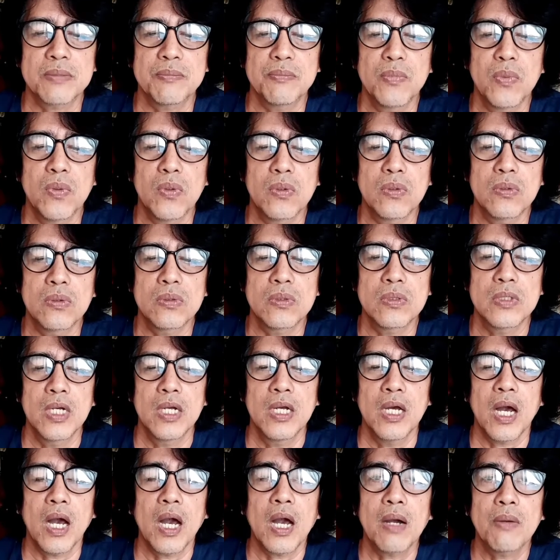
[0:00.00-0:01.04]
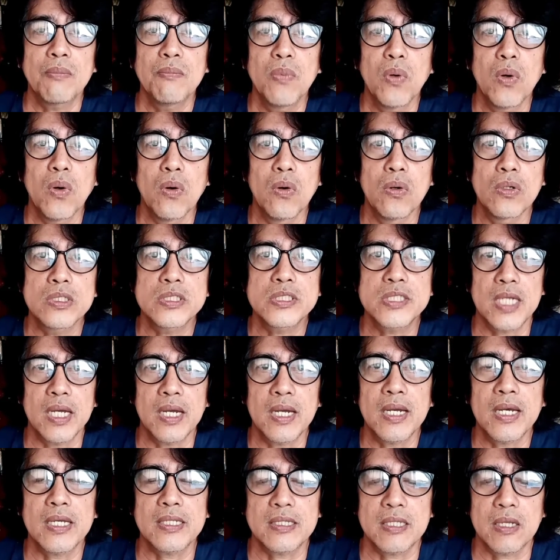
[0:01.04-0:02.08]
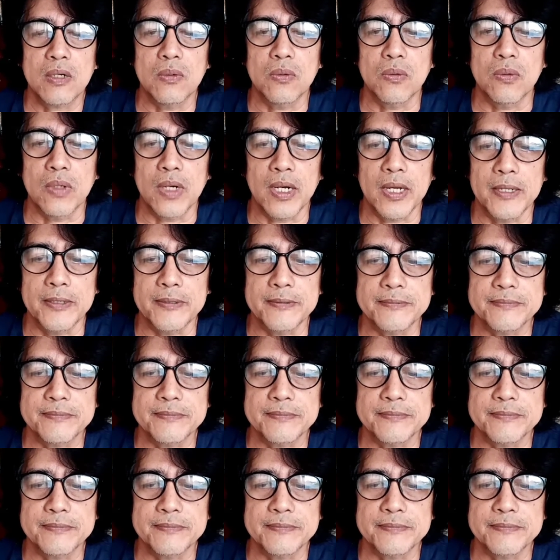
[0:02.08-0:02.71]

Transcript: ng buong, ang buong sangkatauhan.